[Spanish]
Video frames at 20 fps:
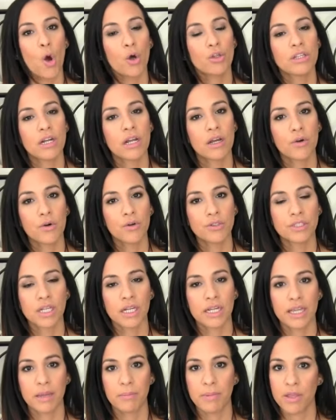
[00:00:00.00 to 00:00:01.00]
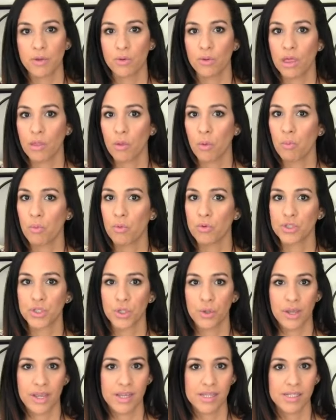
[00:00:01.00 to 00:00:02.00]
Otra cosa que me ha ayudado
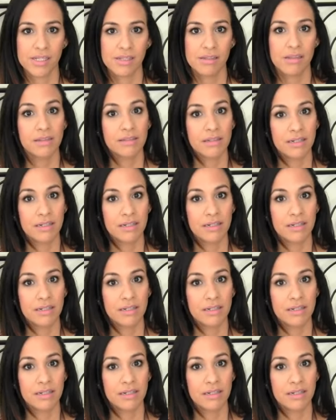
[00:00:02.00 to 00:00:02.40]
mucho es